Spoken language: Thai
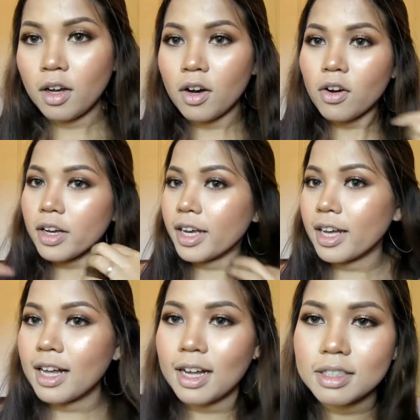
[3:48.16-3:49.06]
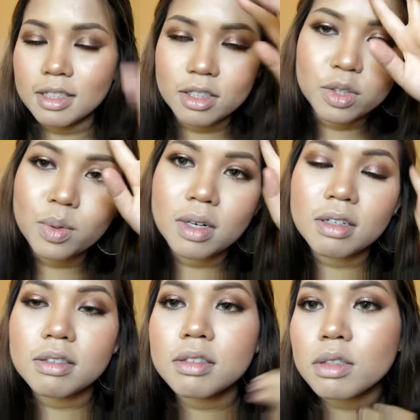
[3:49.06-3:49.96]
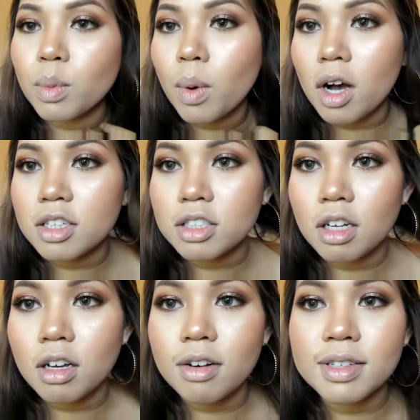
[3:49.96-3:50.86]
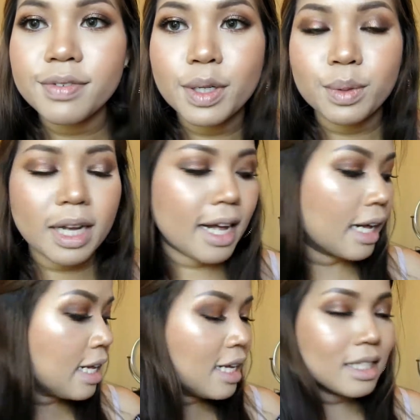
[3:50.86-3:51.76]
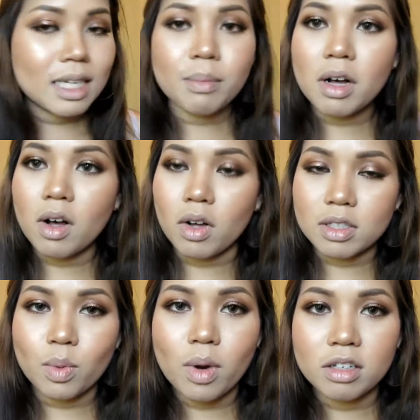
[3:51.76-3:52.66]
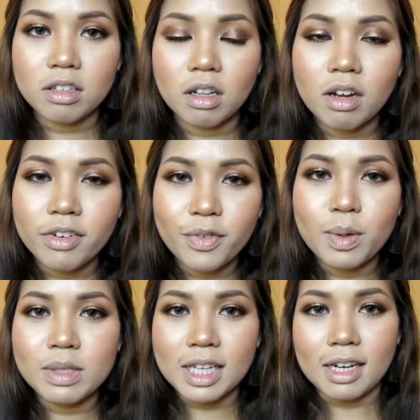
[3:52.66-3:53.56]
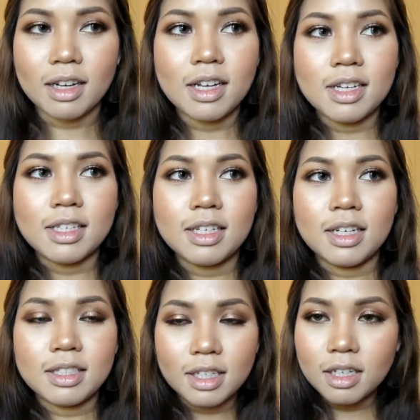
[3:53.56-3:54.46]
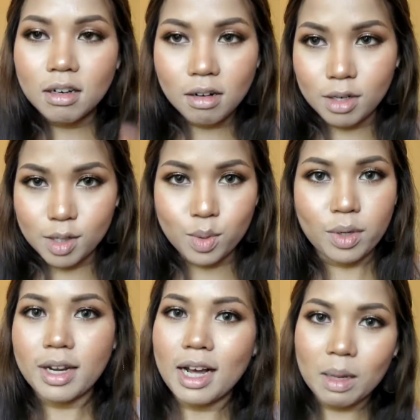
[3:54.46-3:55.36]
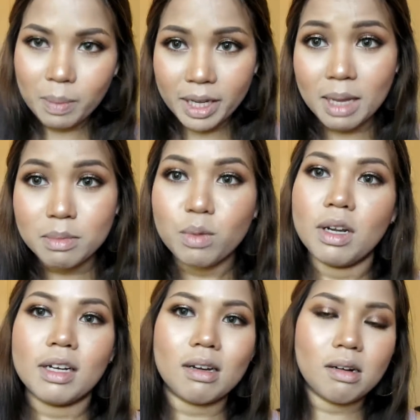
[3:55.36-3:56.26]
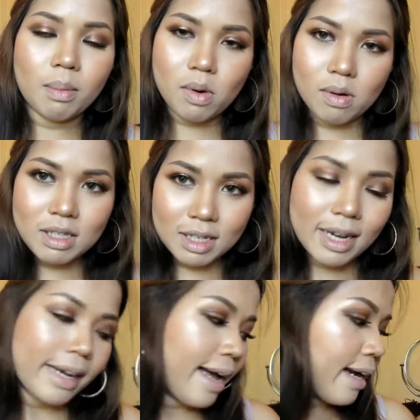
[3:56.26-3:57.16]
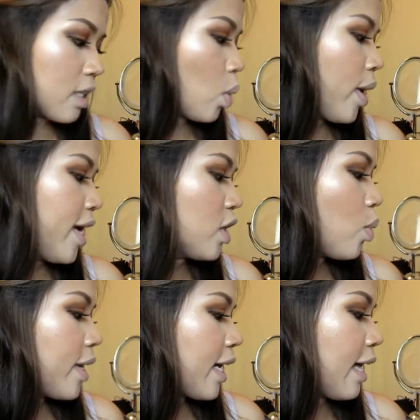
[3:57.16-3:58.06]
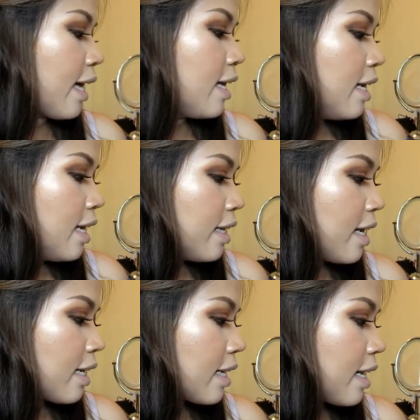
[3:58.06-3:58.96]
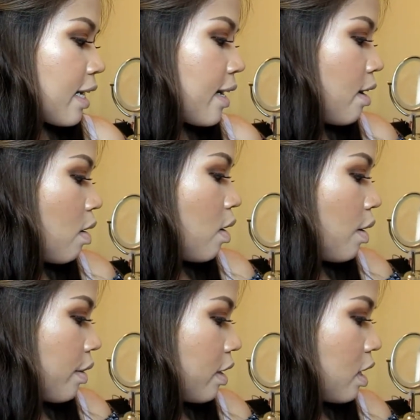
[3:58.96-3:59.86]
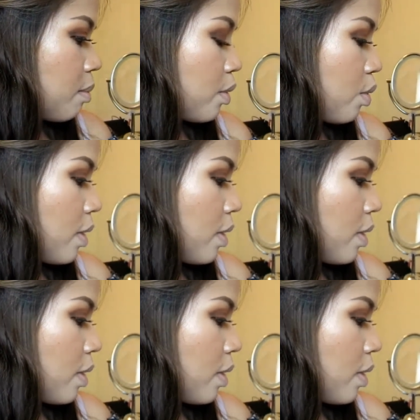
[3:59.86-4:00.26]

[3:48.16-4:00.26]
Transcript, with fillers: โอเคค่ะถึงช่วง swatch แล้วก็รีวิวนะคะจำขอ swatch แล้วก็รีวิวจากสีที่อ่อนสุดนะคะ ไปเข้มสุดแล้วกันเนาะเพราะว่าจะได้ง่ายกับตัวเองด้วยนะคะดังนั้นนะคะขอเริ่มด้